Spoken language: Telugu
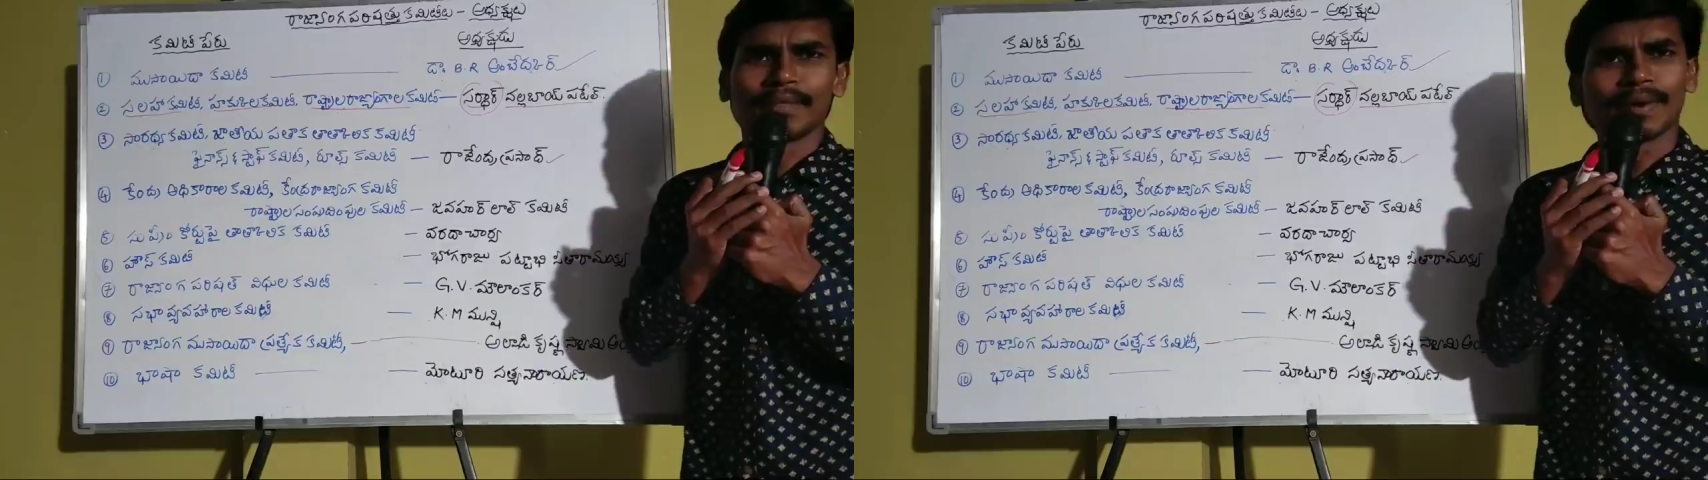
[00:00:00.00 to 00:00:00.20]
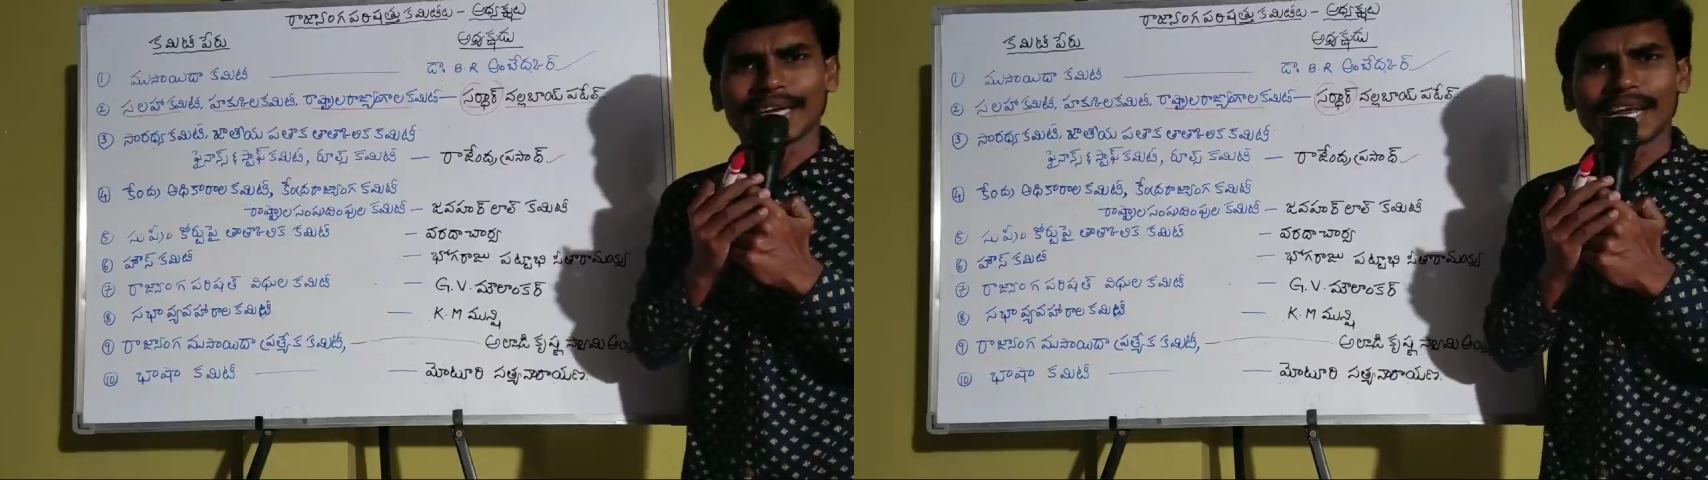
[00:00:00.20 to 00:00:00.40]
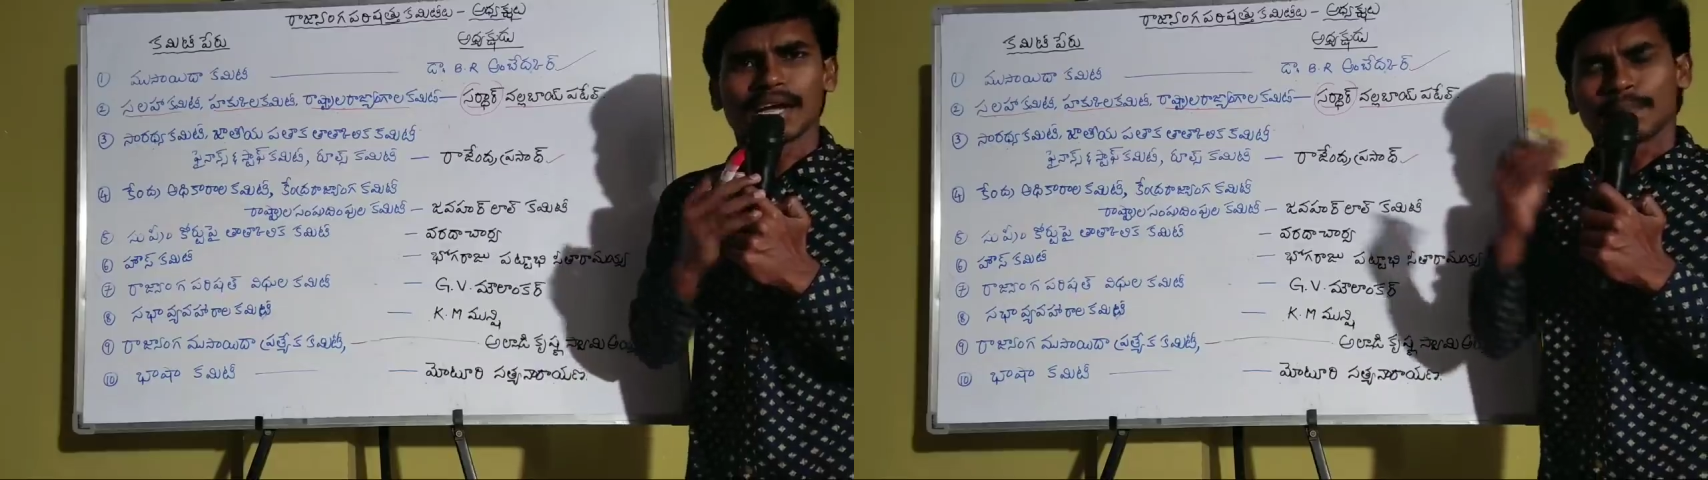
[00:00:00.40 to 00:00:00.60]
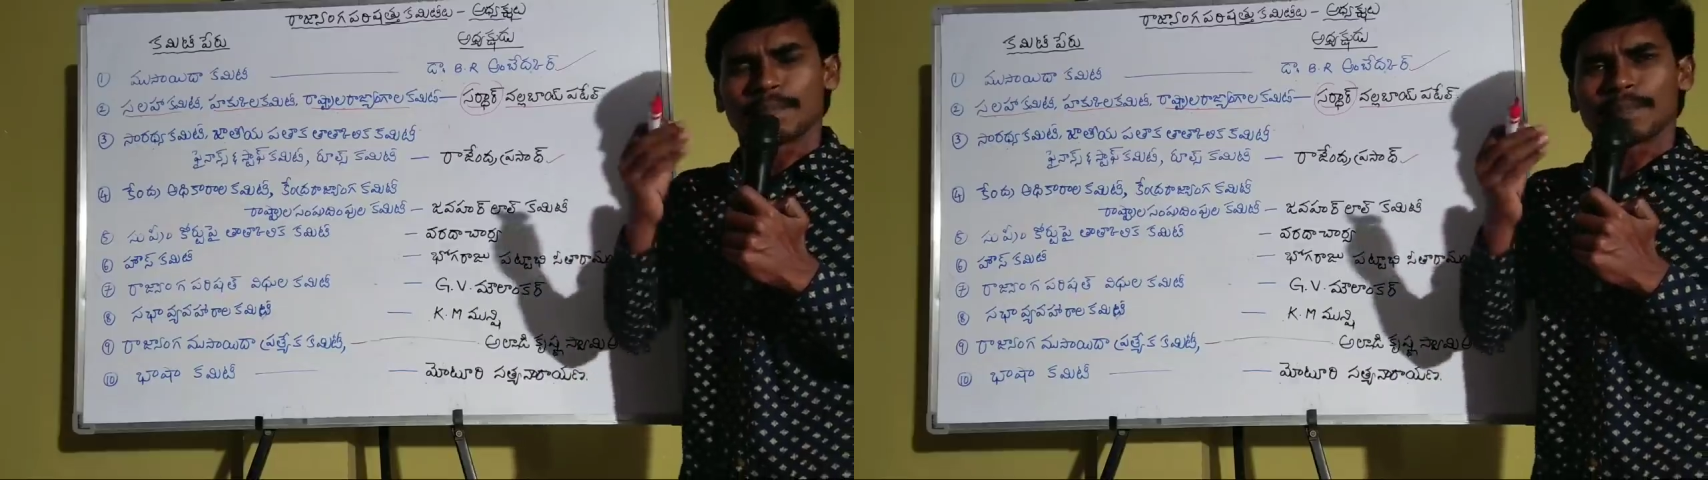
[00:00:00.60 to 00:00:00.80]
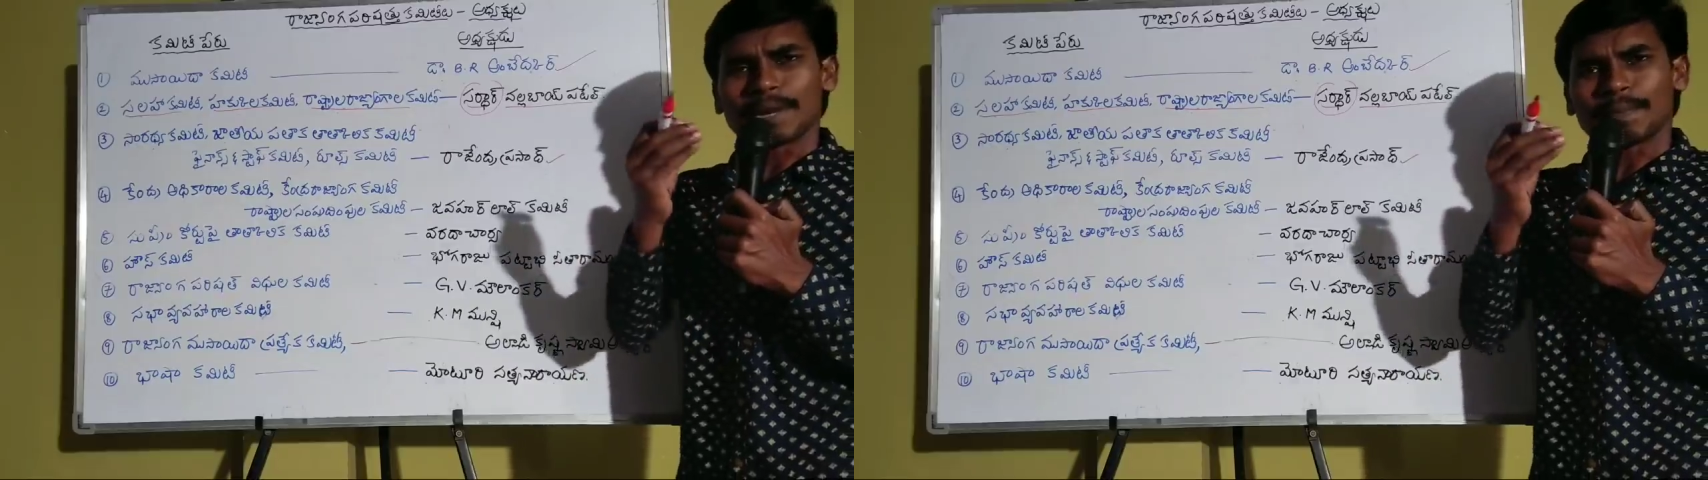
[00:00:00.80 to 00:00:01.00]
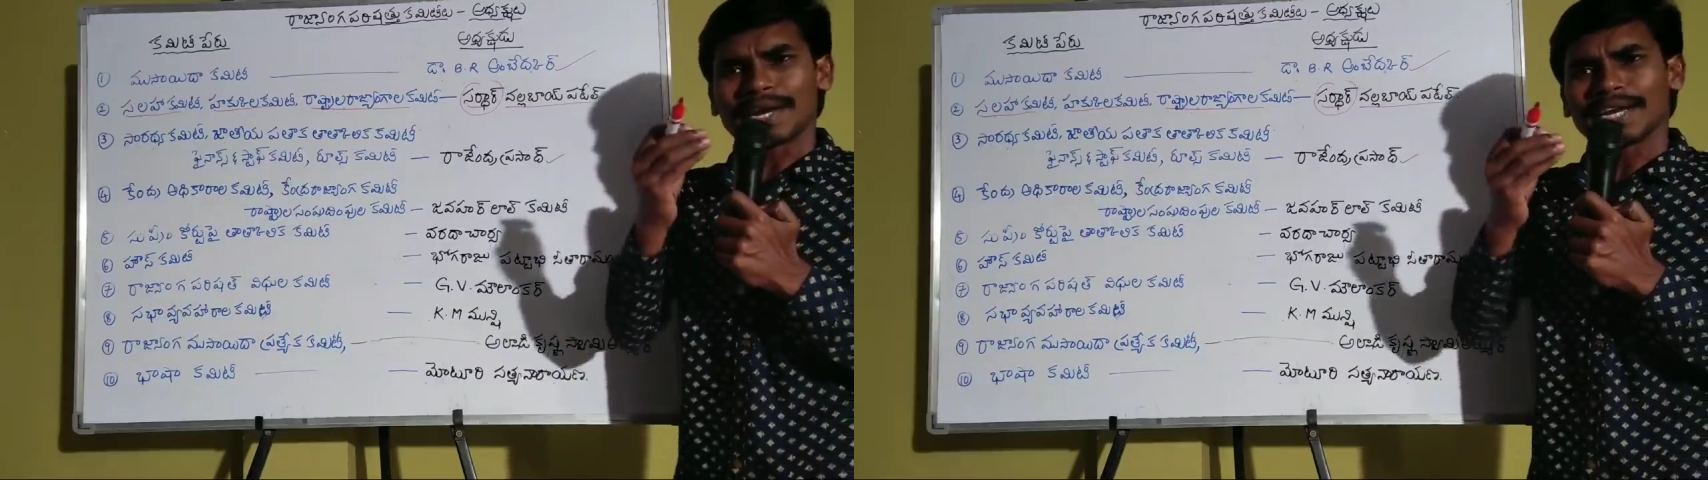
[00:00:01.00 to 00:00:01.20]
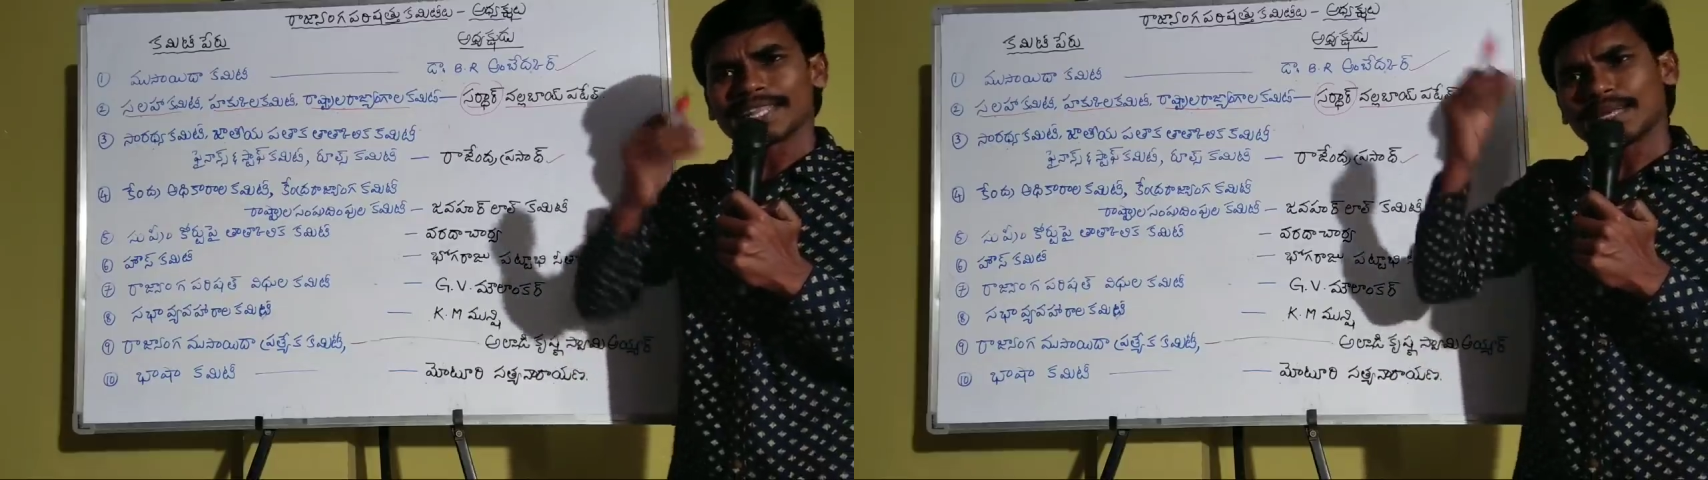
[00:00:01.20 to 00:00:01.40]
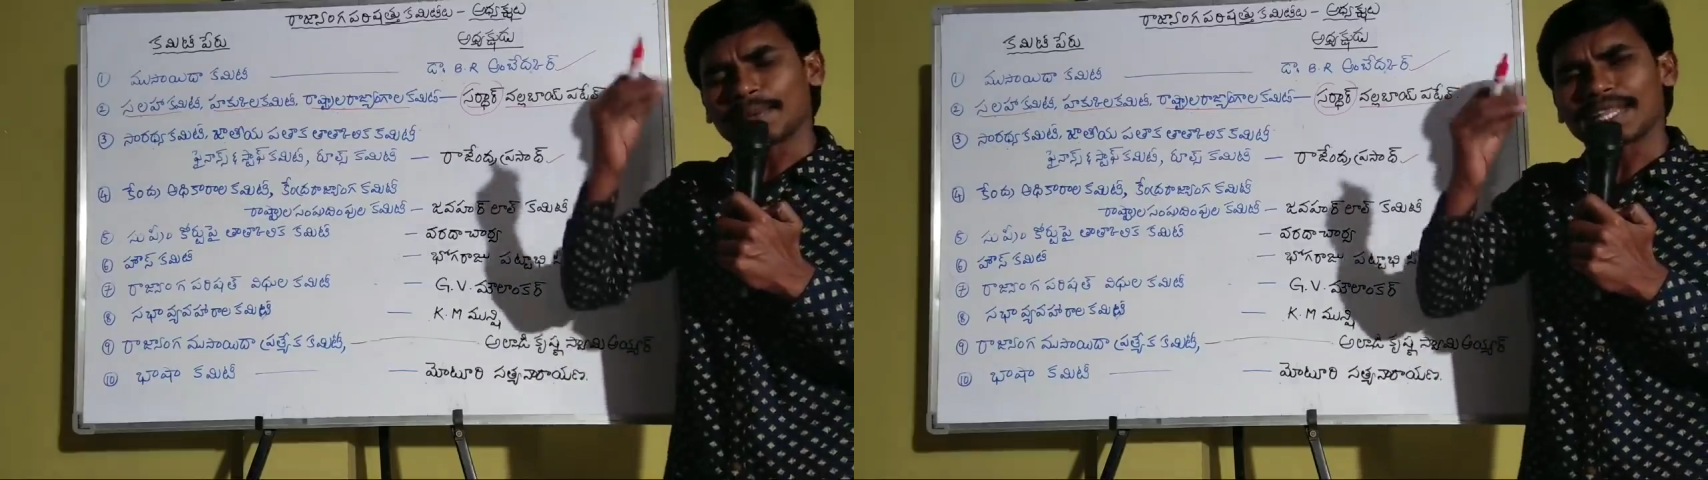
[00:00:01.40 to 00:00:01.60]
ఓకేనా
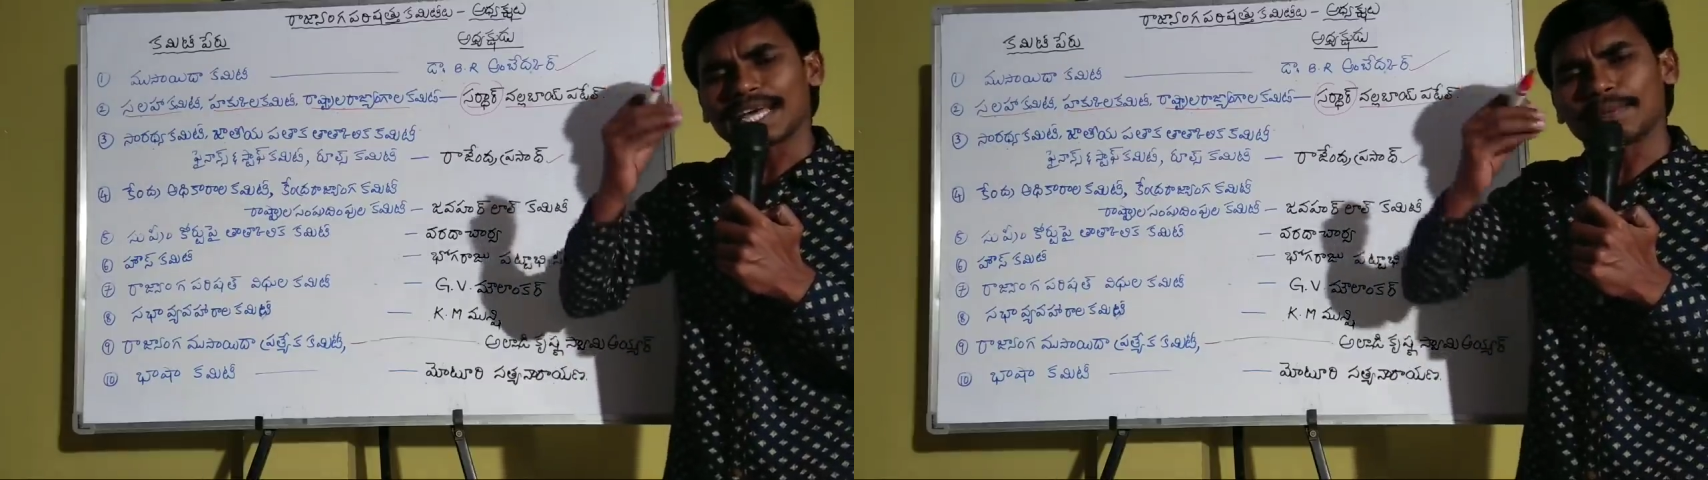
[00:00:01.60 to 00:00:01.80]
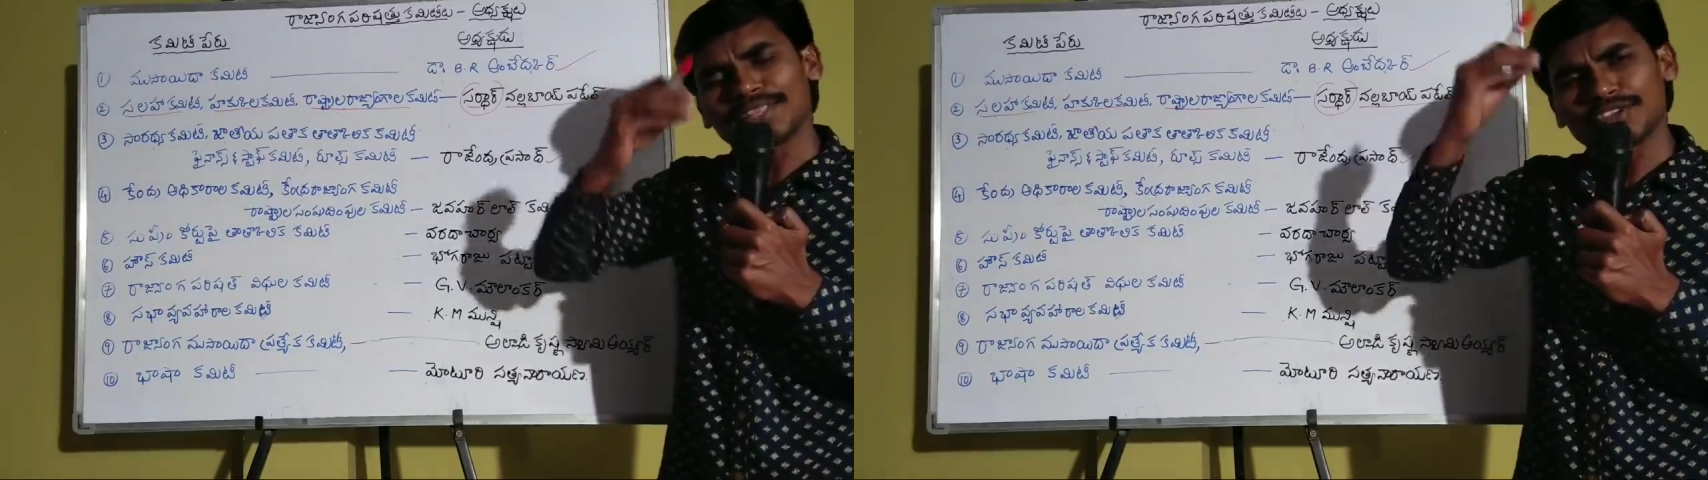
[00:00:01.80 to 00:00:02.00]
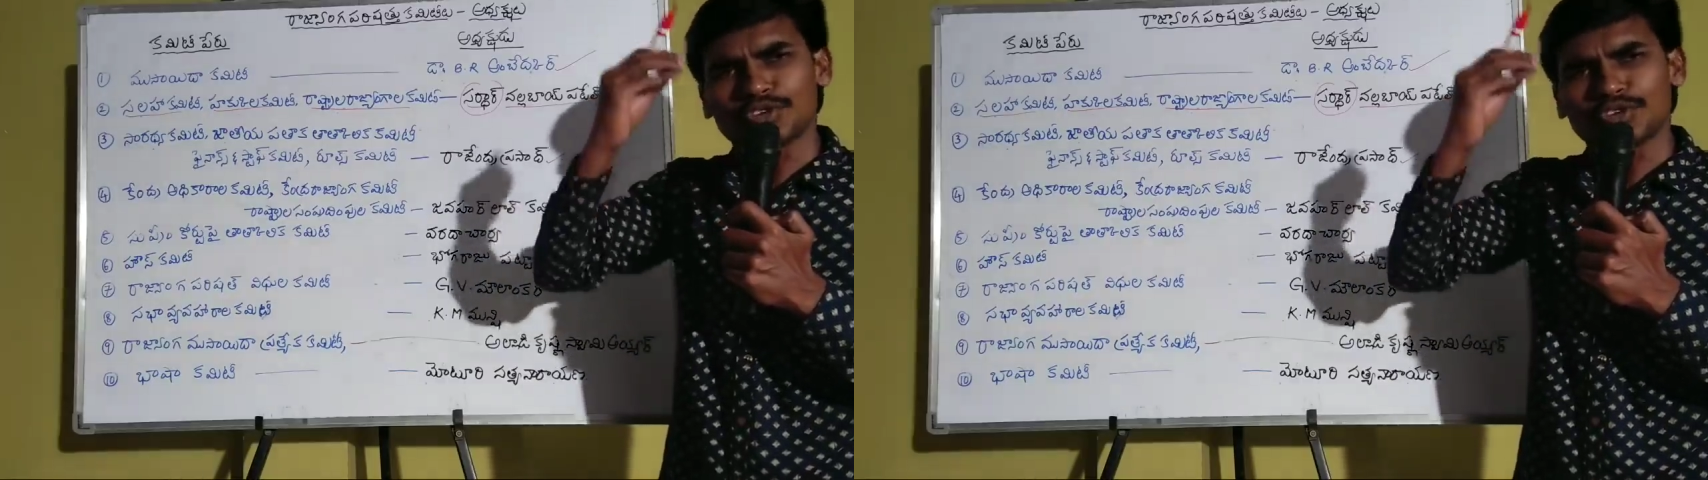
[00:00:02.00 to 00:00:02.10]
పరిపాలనంతా ప్రధానమంత్రి